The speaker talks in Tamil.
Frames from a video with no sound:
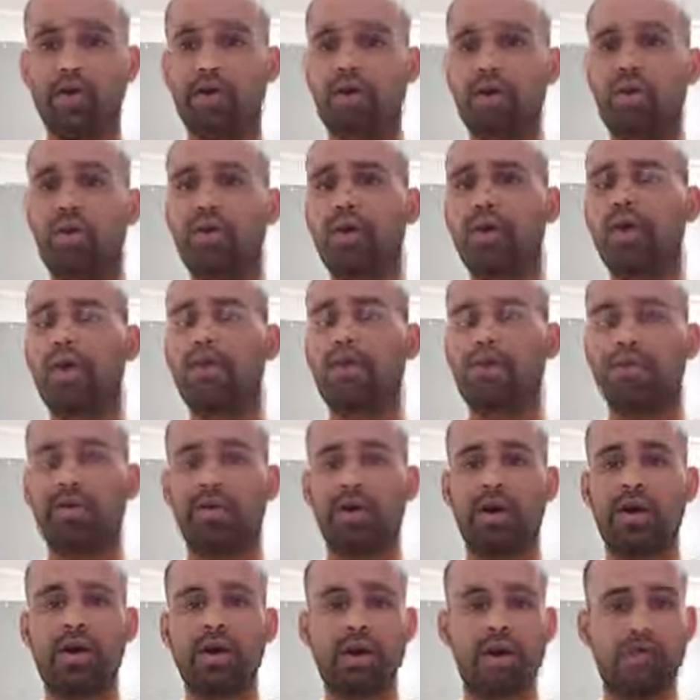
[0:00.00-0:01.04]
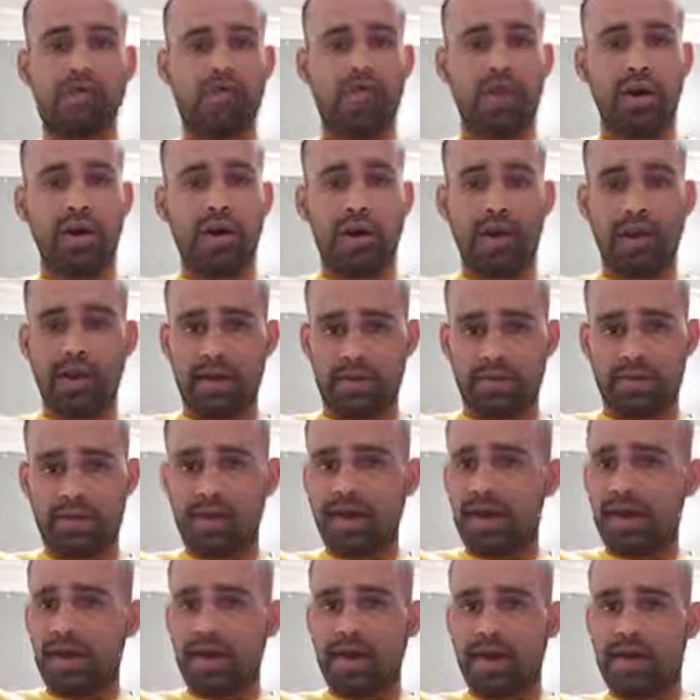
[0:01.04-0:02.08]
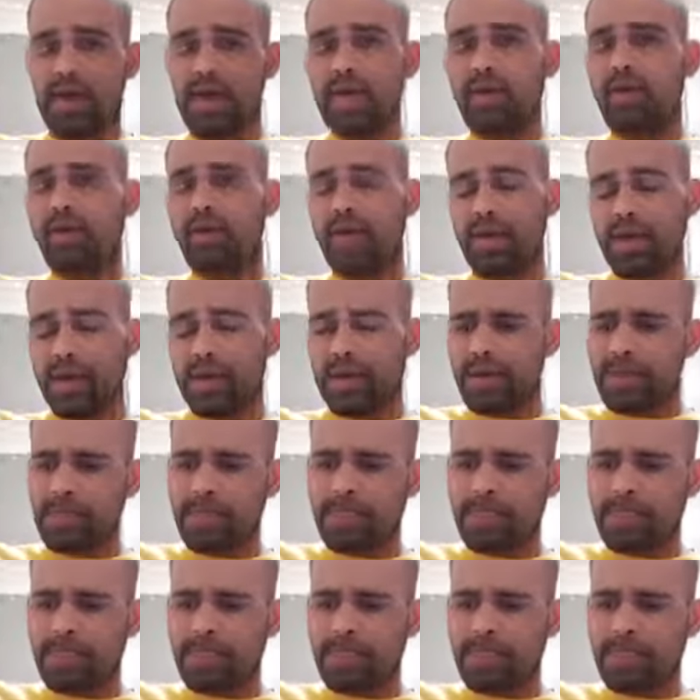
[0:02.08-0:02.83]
ஒரு உயர்ந்த தொகை இவ்வுலகில் எதுவும் இல்லை